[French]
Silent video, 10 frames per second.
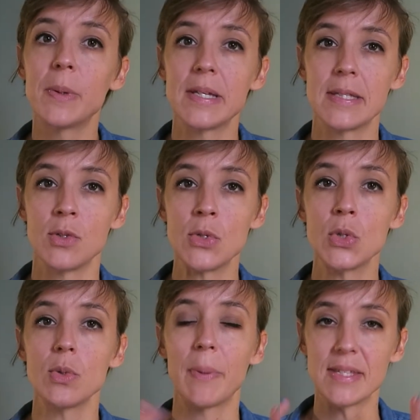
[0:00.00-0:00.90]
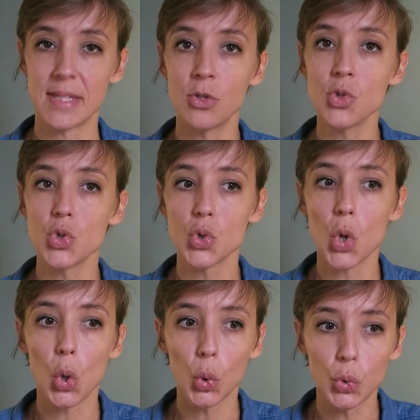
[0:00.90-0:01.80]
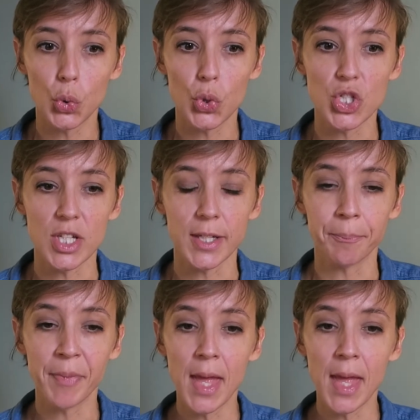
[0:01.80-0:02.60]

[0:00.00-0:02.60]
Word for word: précédente, précédente sur l'auto-coaching.